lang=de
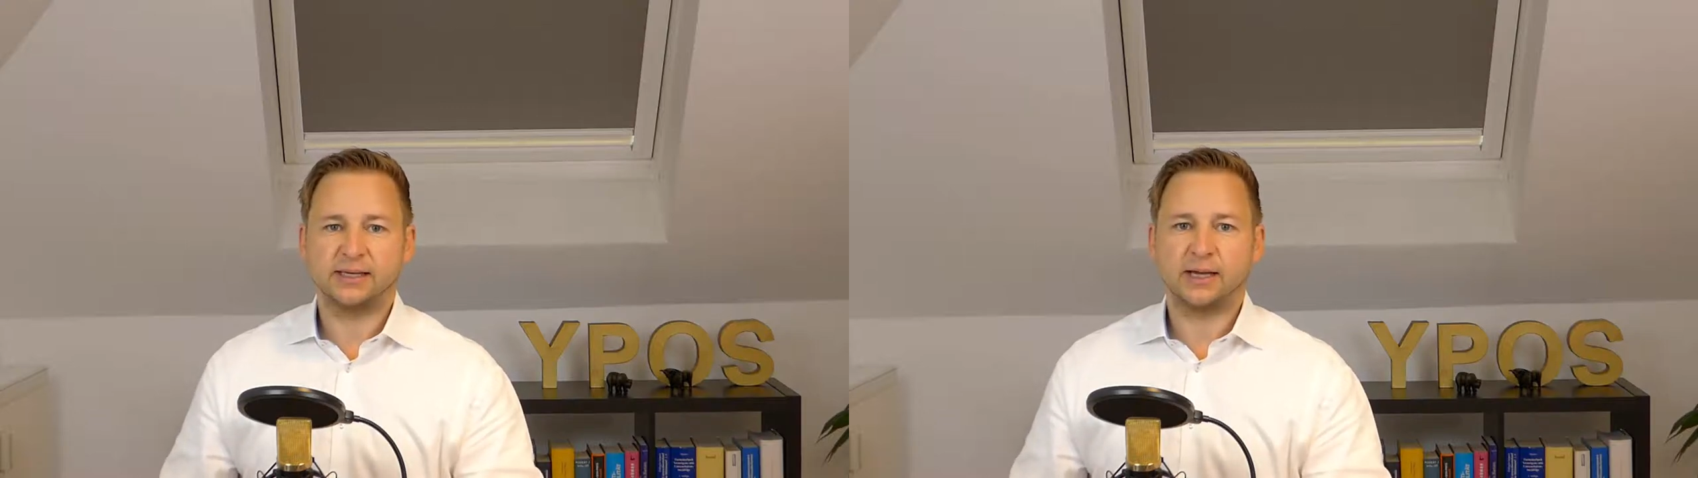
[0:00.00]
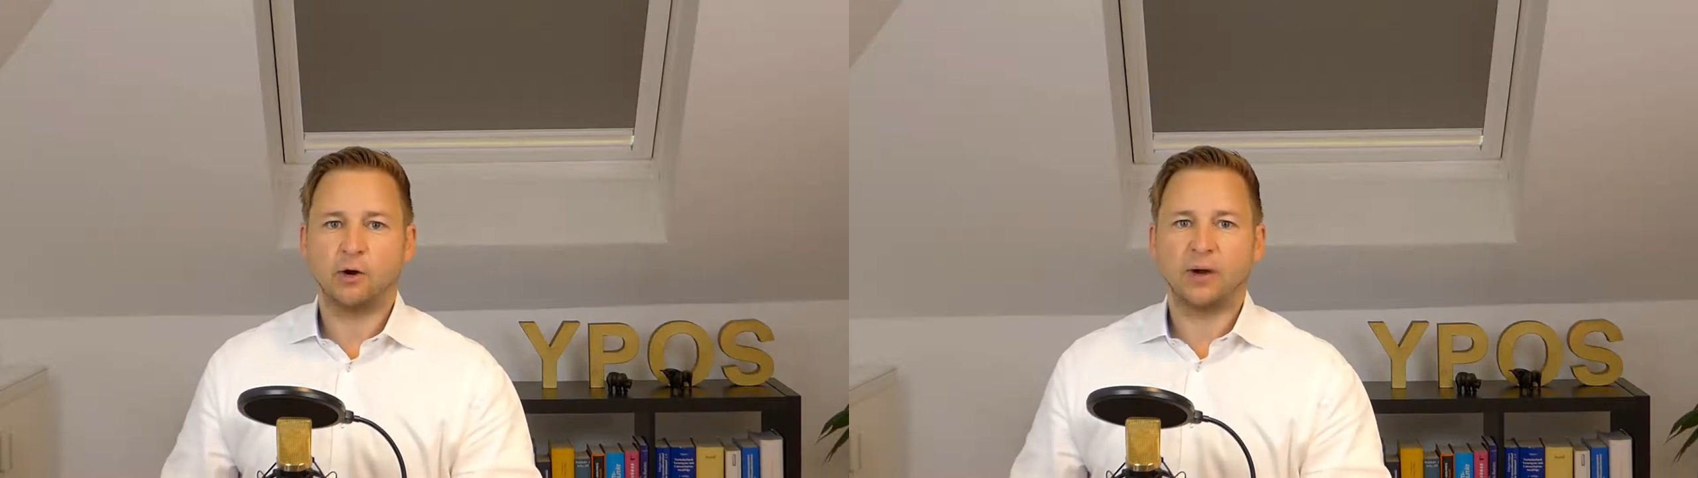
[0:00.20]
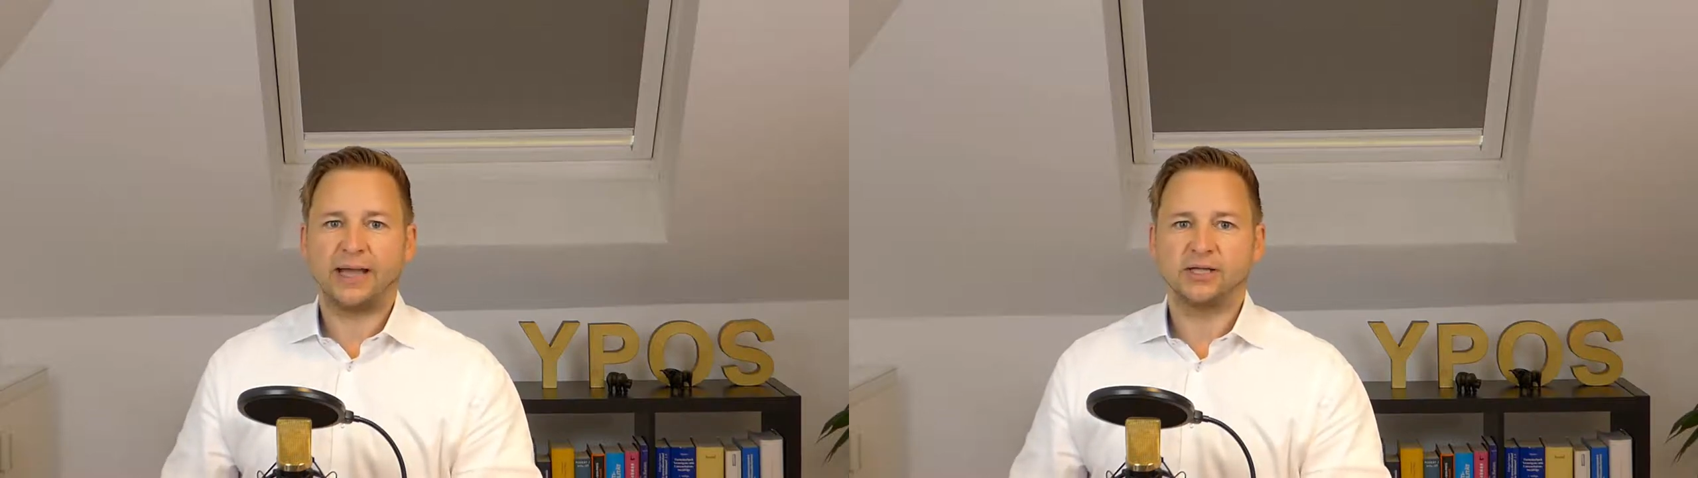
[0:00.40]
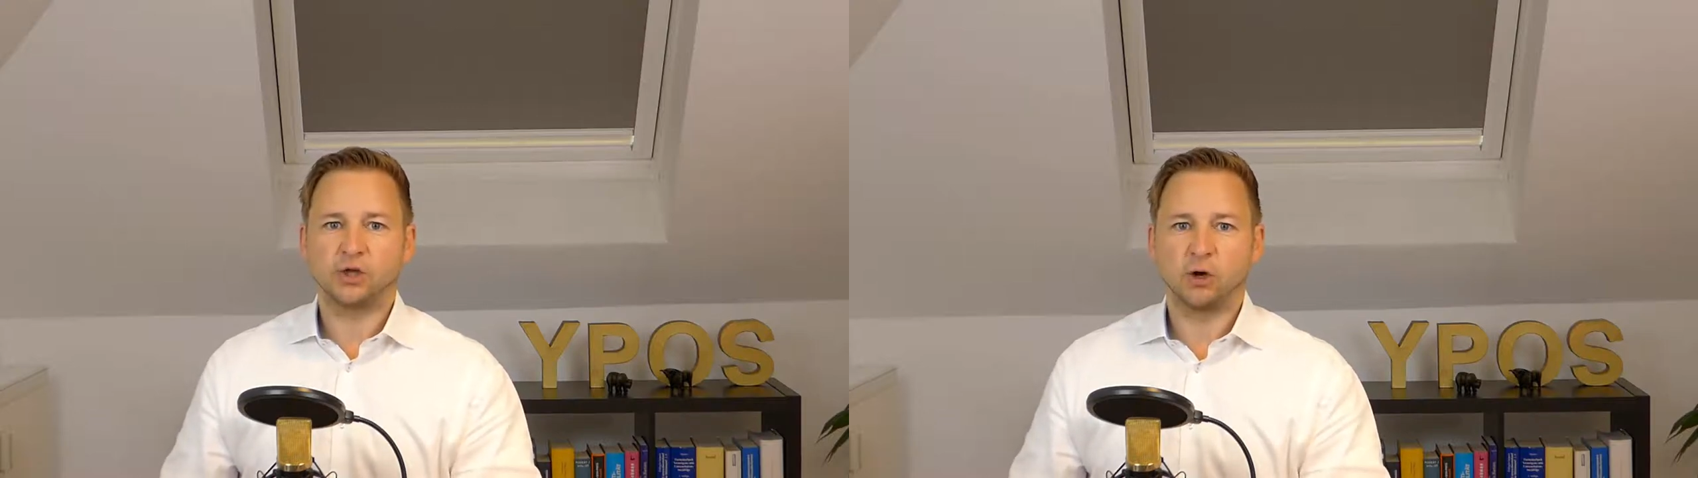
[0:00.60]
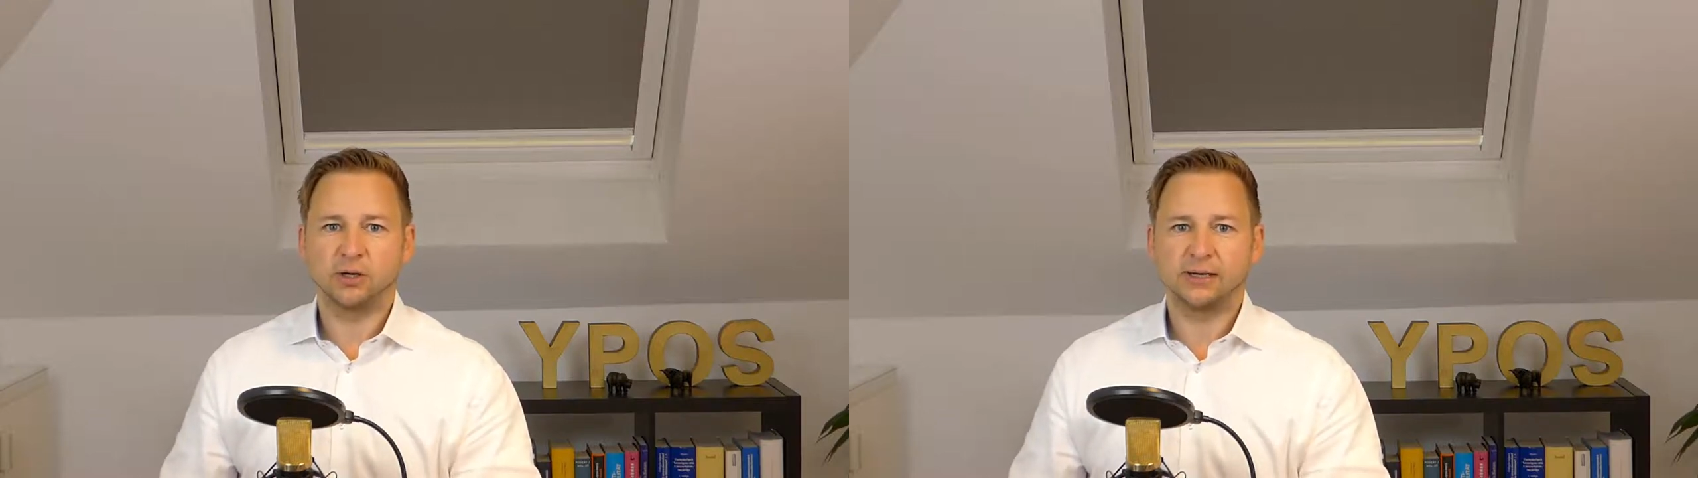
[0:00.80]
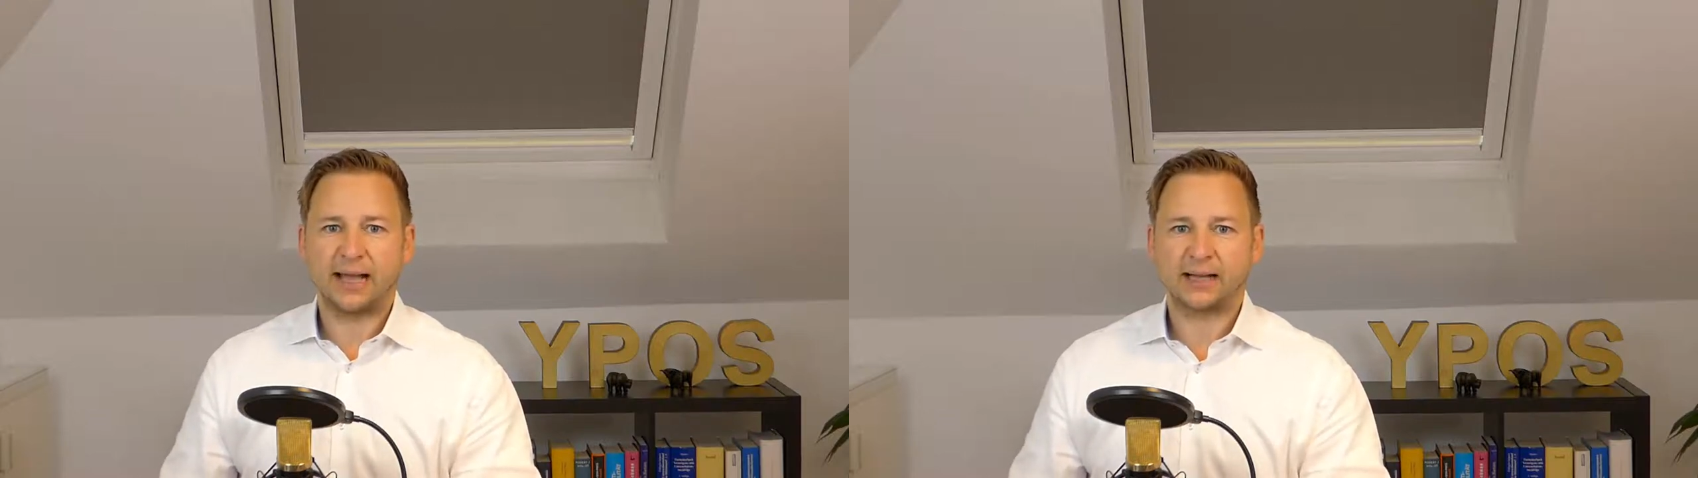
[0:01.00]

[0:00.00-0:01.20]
eher auch einen teuren